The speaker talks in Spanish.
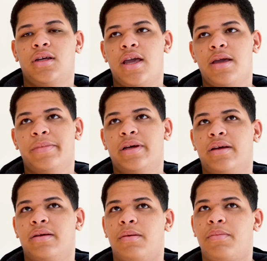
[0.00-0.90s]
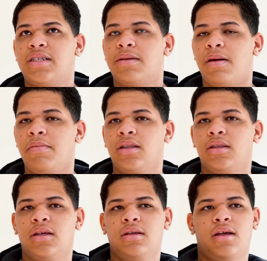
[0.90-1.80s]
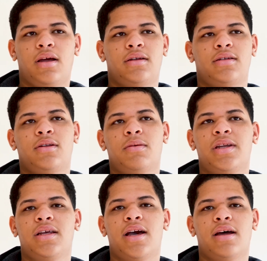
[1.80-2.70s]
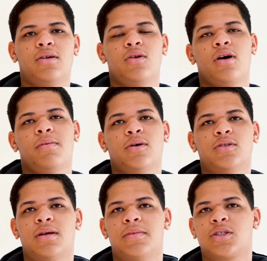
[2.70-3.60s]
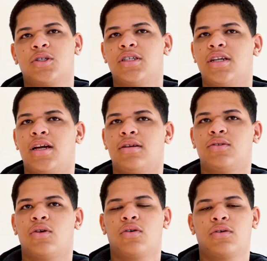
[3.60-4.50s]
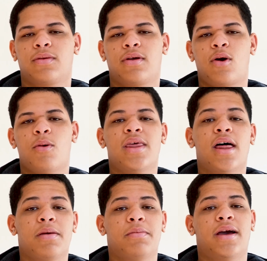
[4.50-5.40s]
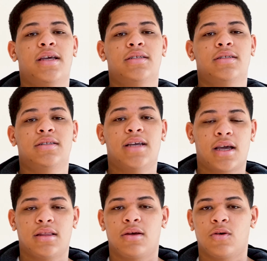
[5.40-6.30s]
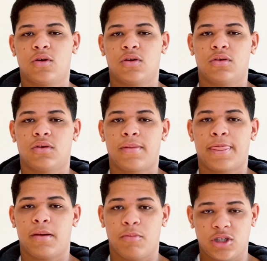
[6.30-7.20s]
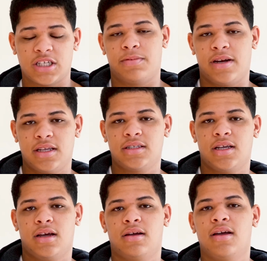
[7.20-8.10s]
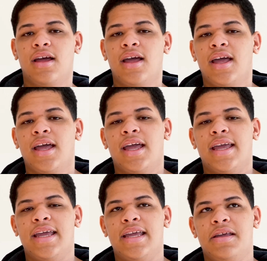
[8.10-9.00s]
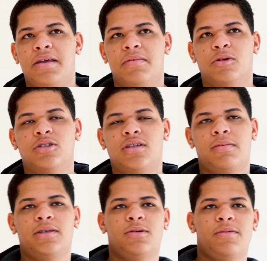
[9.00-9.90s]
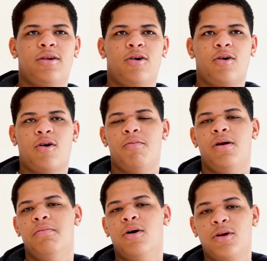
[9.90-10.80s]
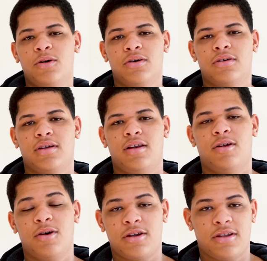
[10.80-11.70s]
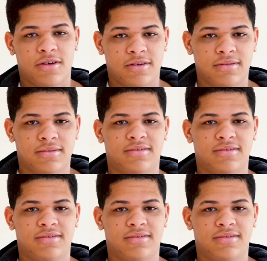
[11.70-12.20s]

Y principalmente, al ser dominicano, lo que me gusta más cocinar son comida de mi país, ya que tengo mucha experiencia. Y me gusta más o menos como el moro, el locrio.